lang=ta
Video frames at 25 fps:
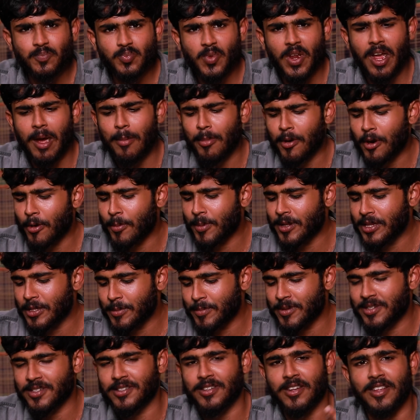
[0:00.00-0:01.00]
கேமராவை
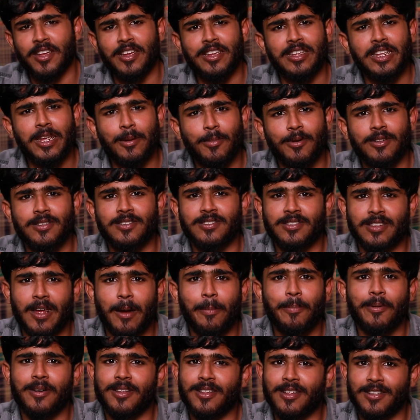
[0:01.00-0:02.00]
பார்த்து பேசுகிறதா இங்கே பார்த்து
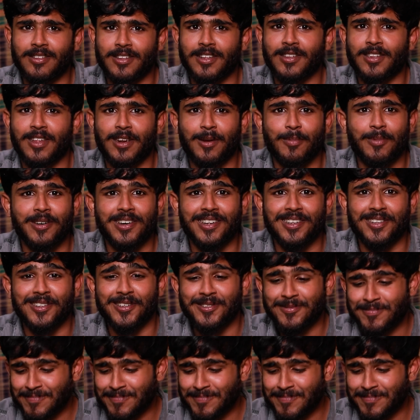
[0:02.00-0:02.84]
சாப்பிட்றதான்னா தெரிய மாட்டேங்குது